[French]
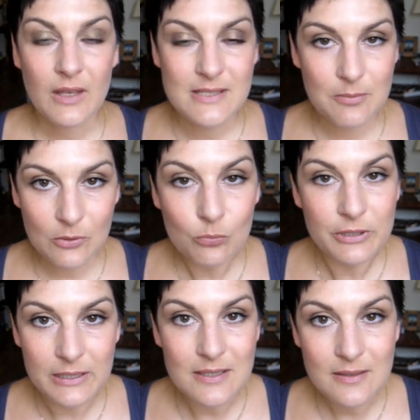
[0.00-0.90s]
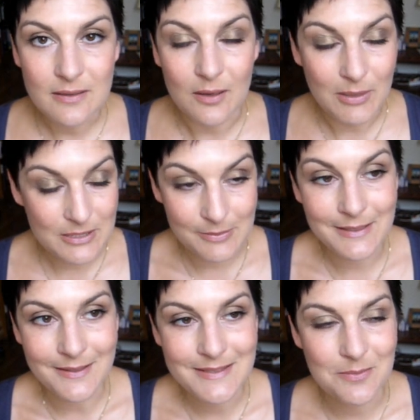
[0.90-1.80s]
c'est pas compliqué. Elle m'a
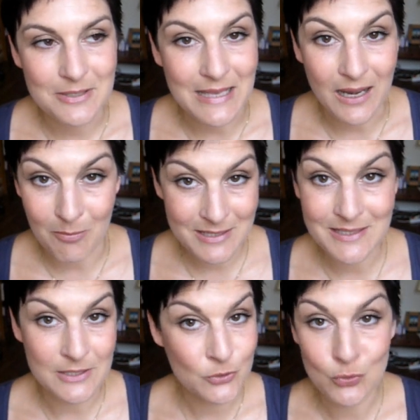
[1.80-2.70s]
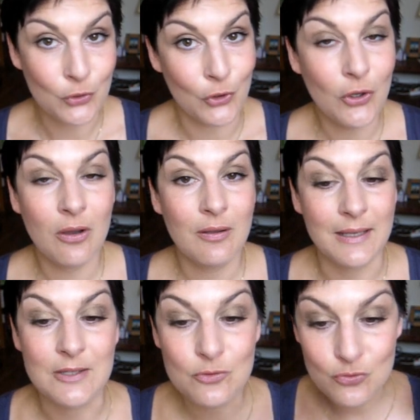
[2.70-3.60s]
expliqué, c'est à la base elle est sculpteur,
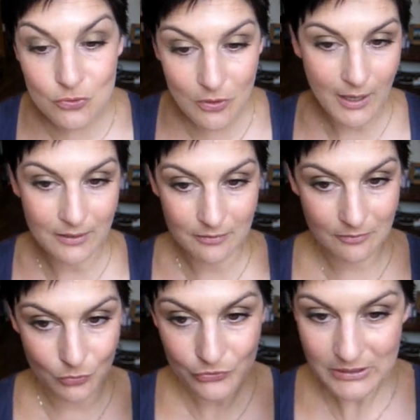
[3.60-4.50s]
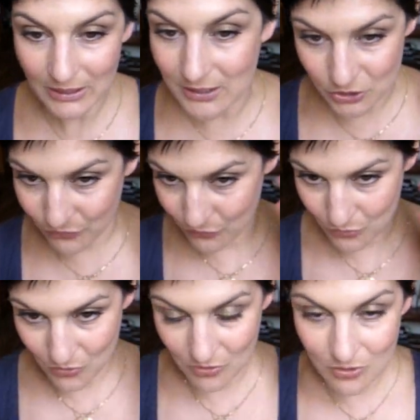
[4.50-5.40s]
et du coup elle considère les
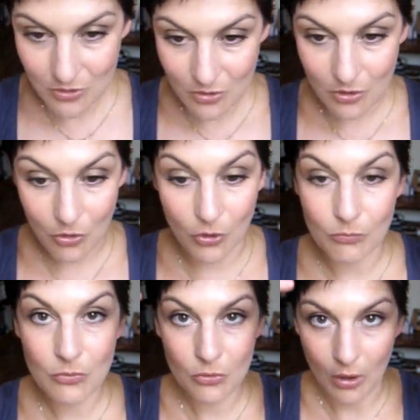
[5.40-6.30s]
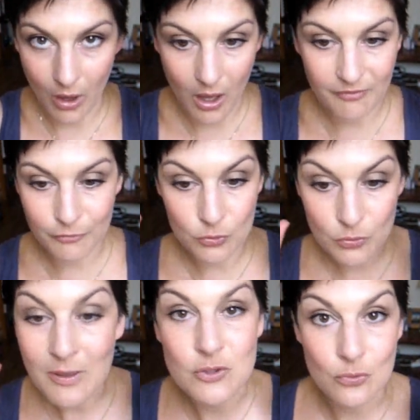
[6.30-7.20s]
cheveux comme un
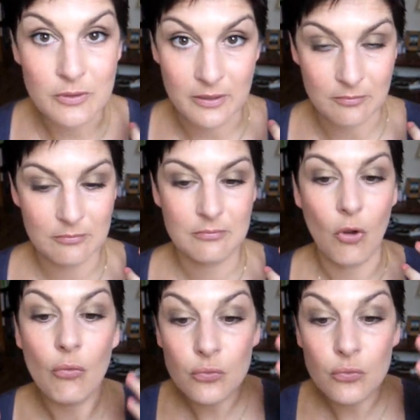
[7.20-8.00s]
volume à sculpter en